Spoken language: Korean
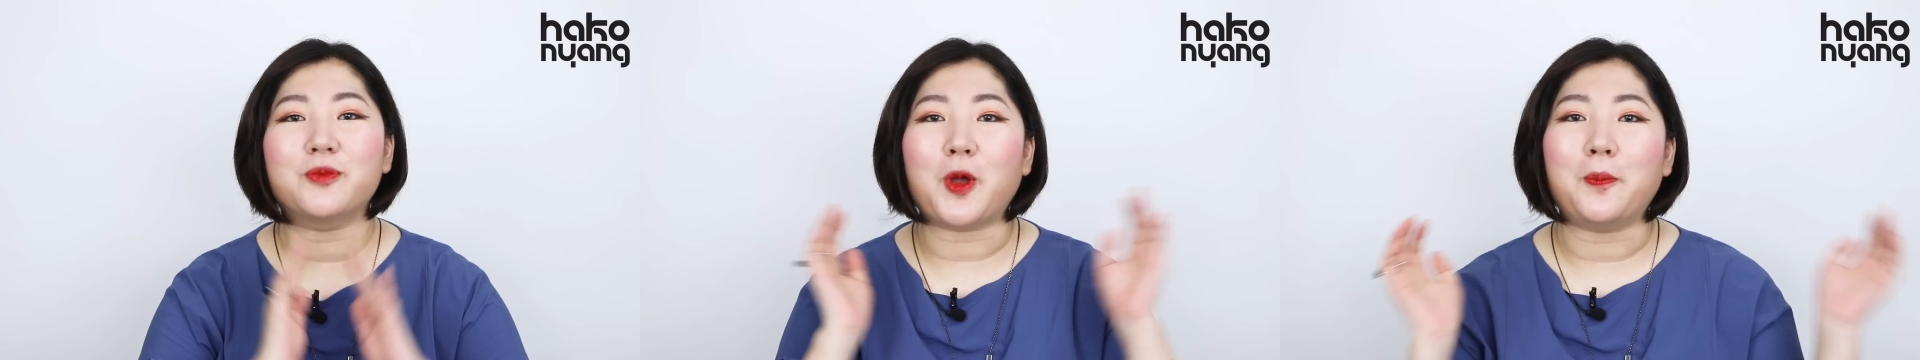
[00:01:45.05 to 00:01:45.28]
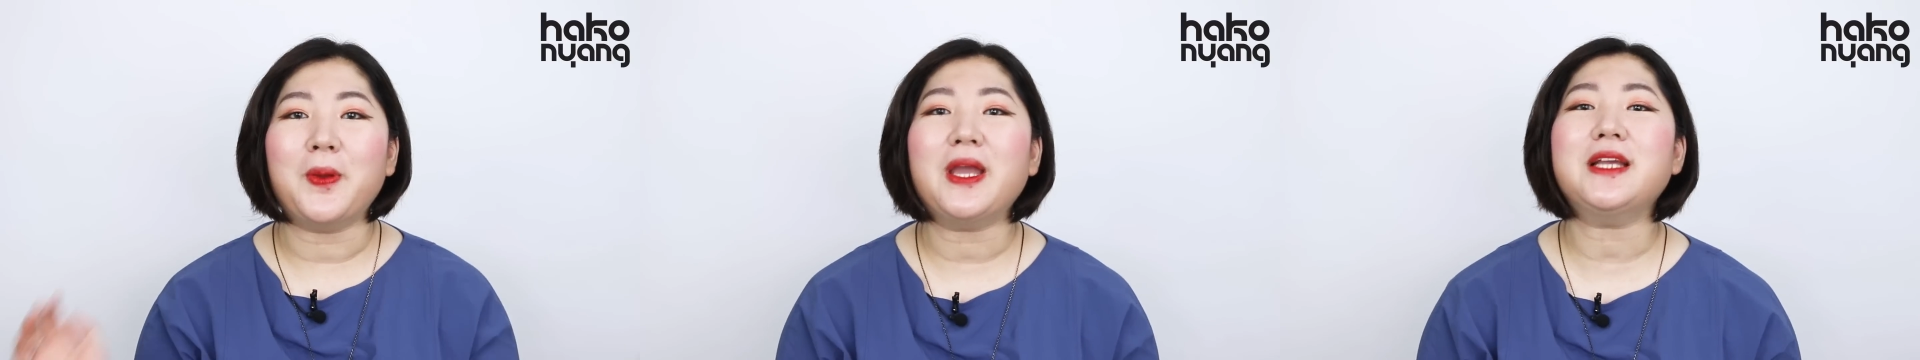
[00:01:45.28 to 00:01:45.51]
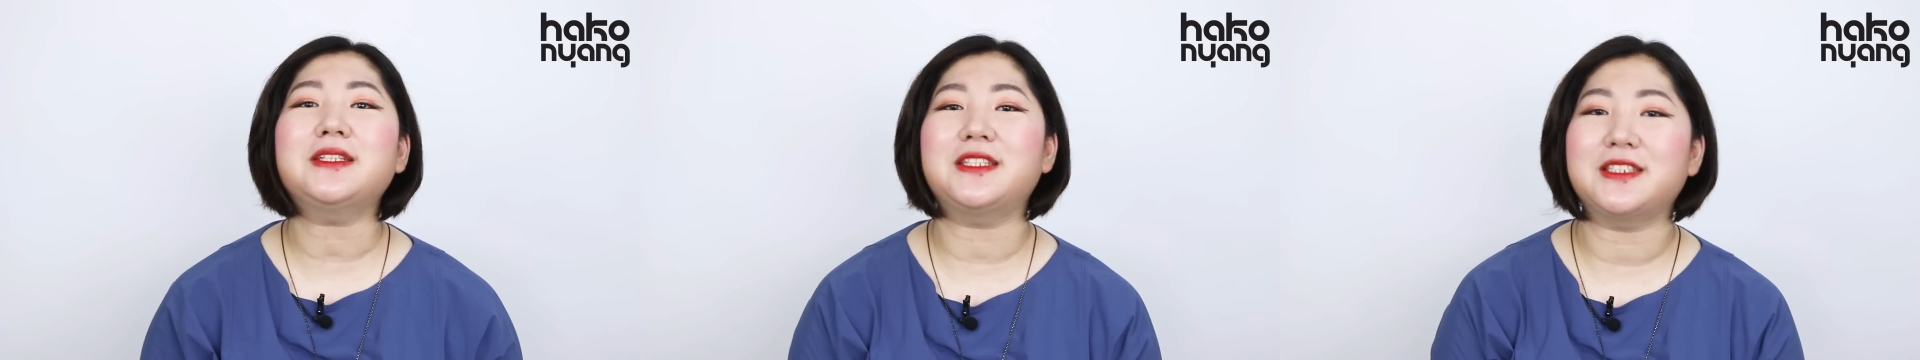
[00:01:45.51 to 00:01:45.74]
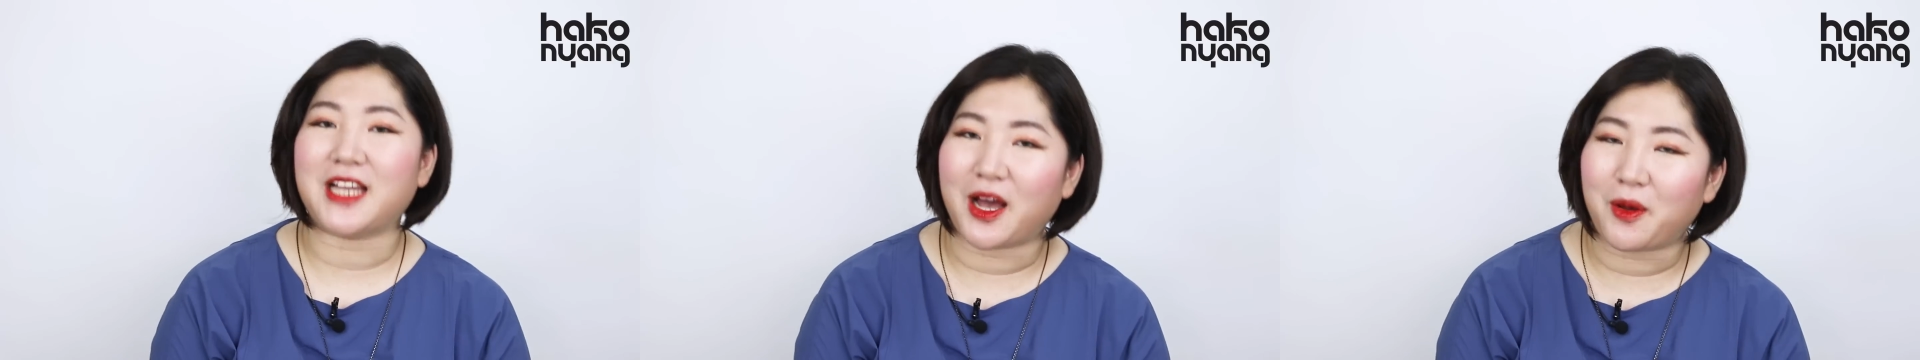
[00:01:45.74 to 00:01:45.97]

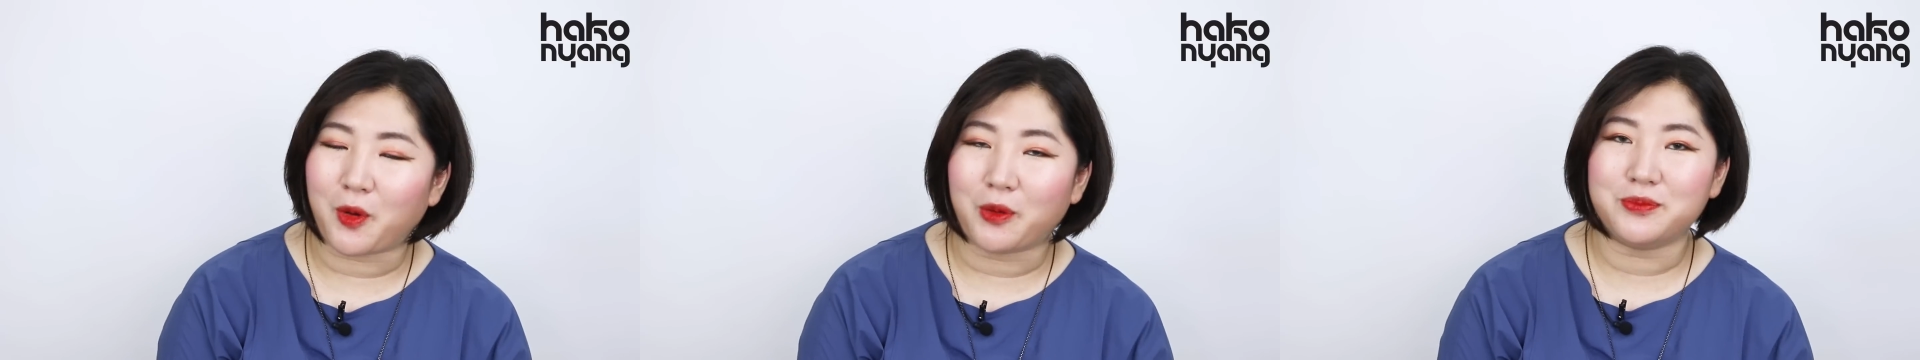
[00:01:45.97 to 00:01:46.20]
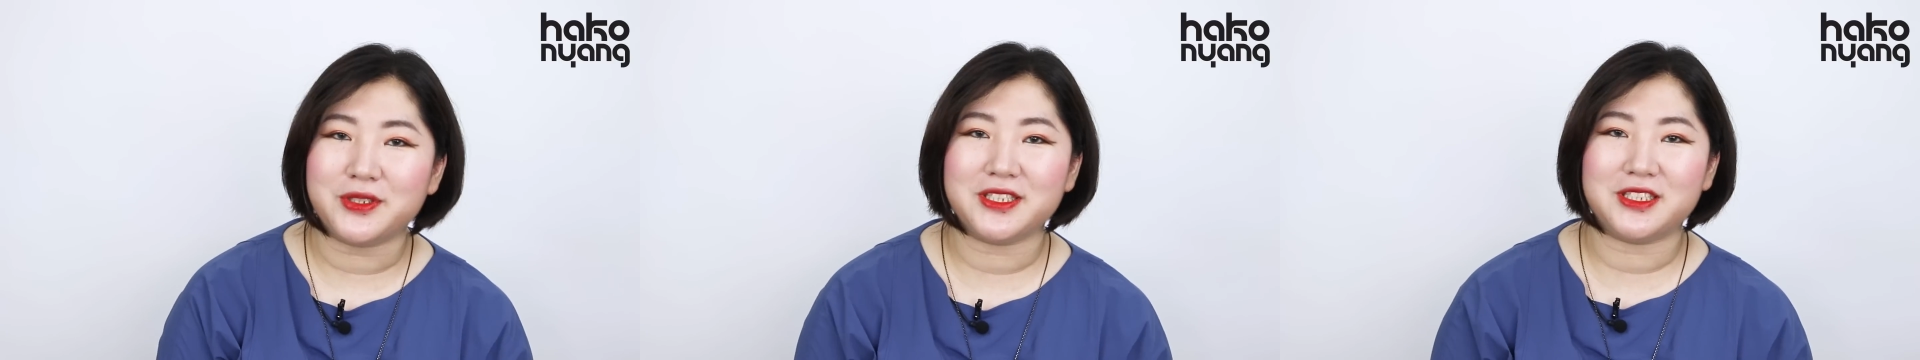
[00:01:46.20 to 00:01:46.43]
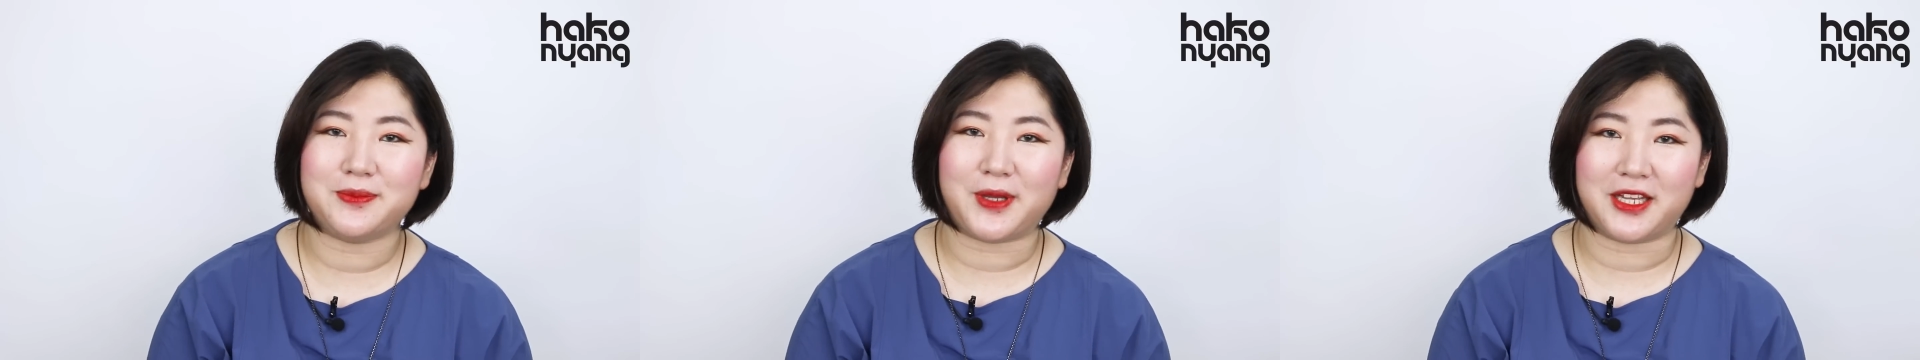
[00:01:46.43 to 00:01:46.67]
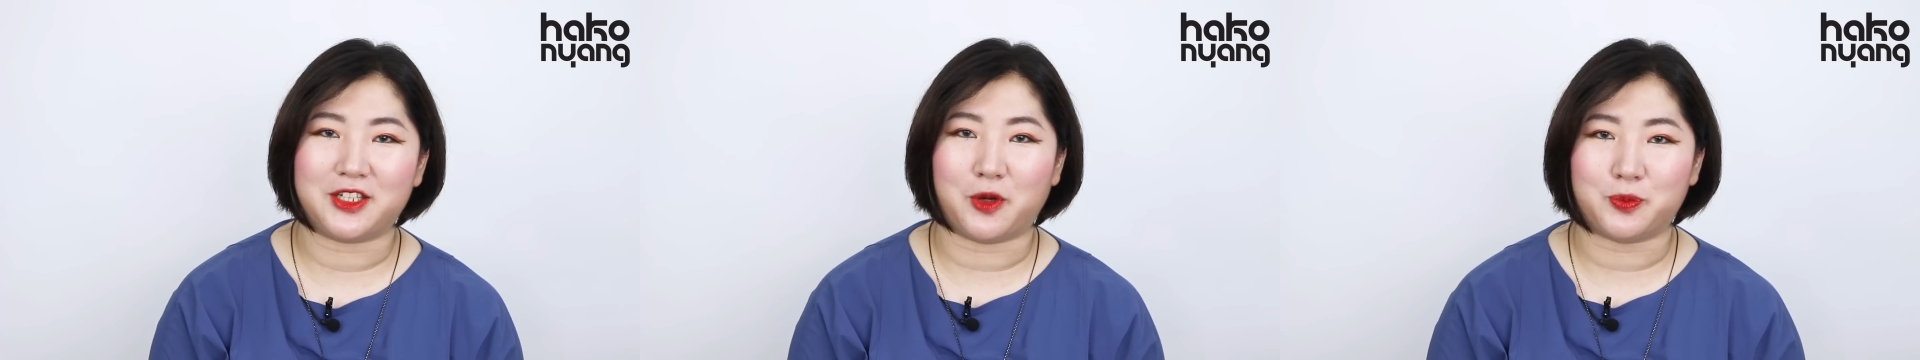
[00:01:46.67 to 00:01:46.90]
더페이스샵 원브랜드
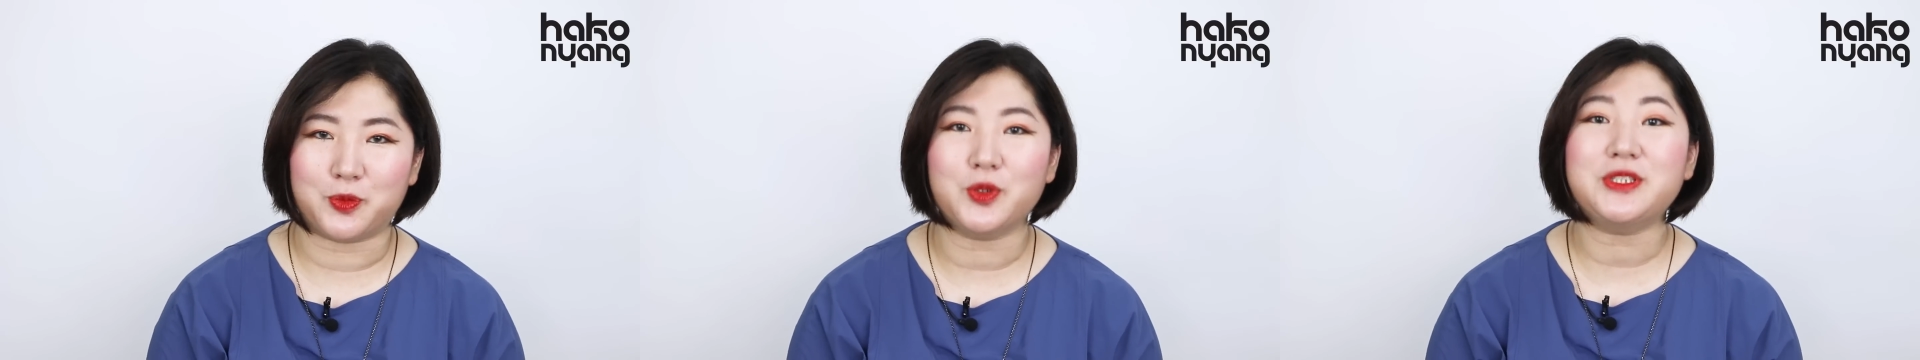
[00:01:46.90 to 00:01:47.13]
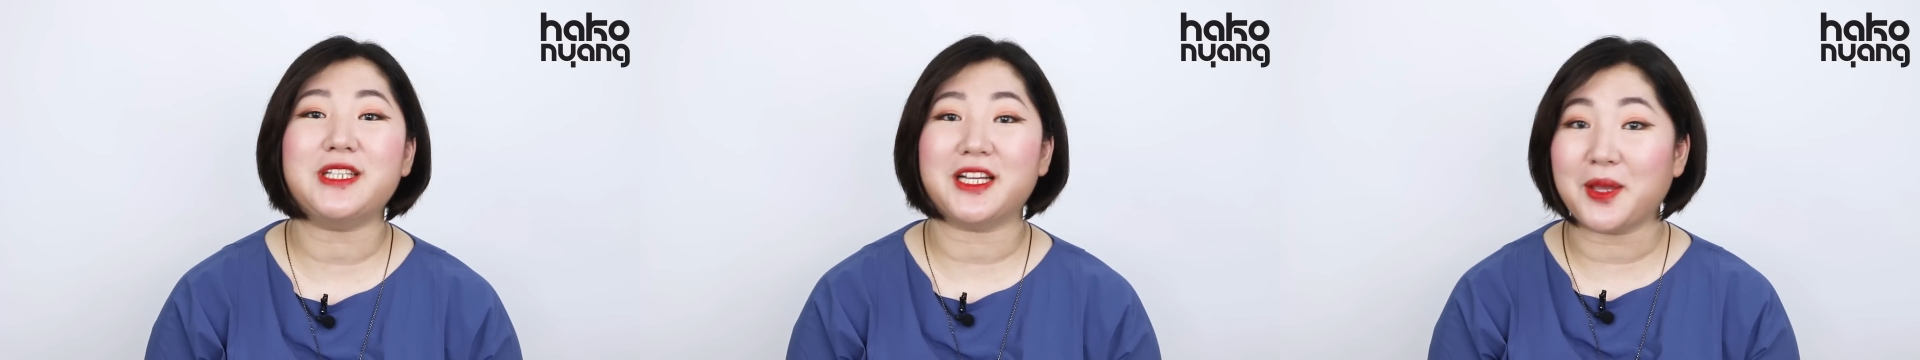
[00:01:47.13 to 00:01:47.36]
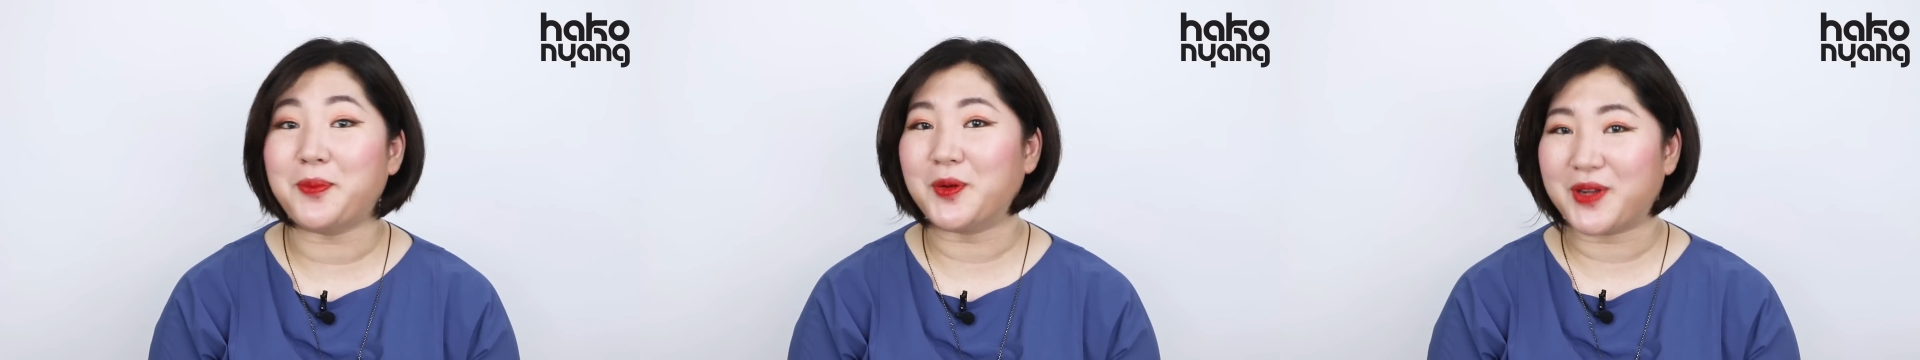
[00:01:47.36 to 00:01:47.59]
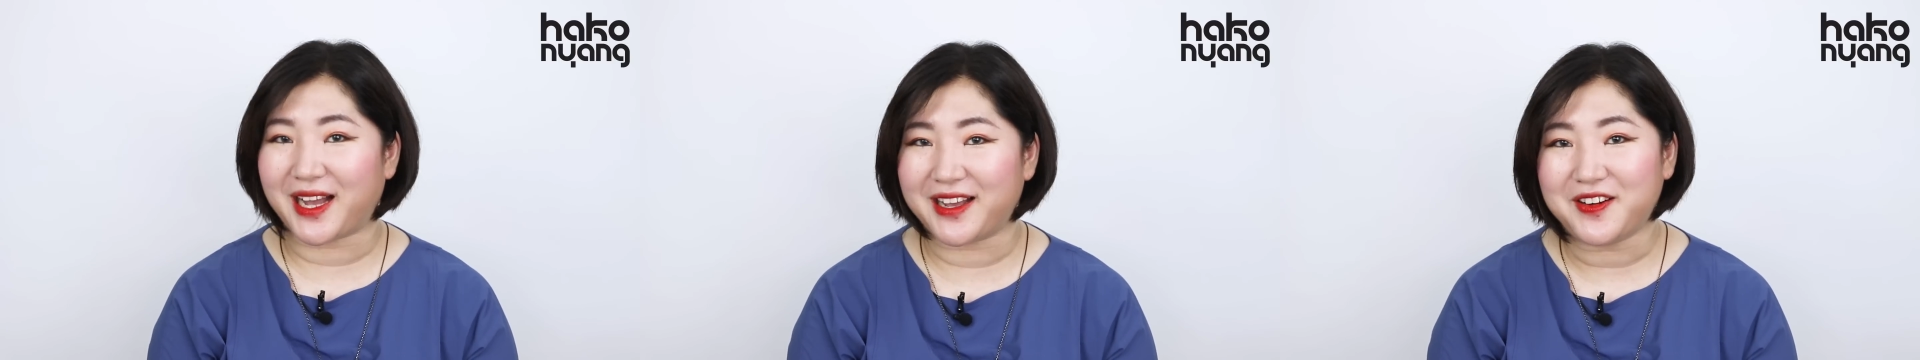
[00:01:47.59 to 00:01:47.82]
메이크업도 시작해
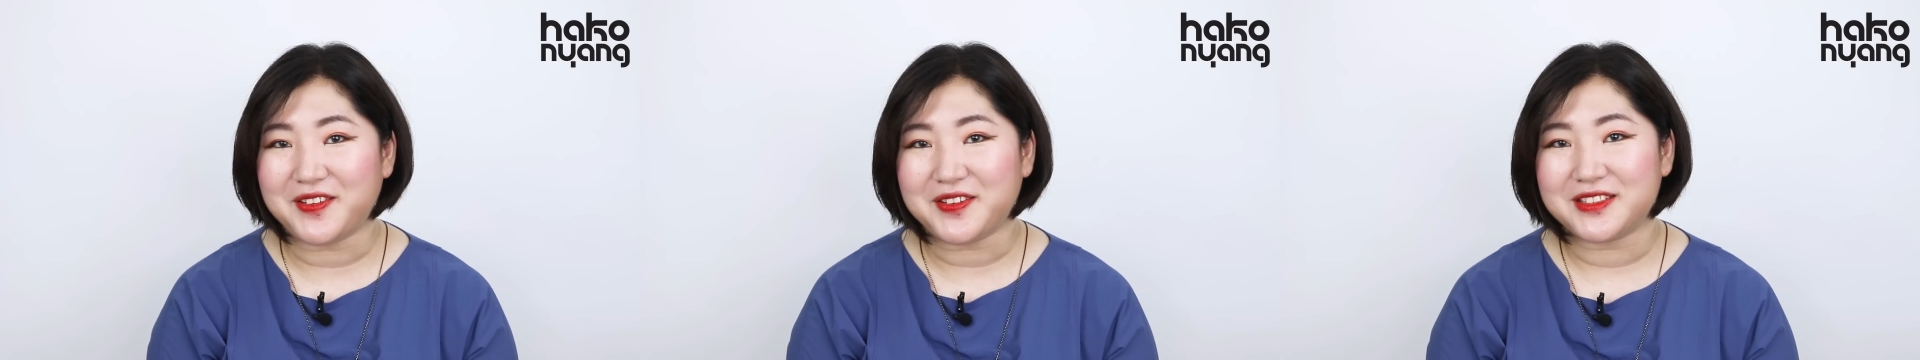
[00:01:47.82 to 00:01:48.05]
볼까요?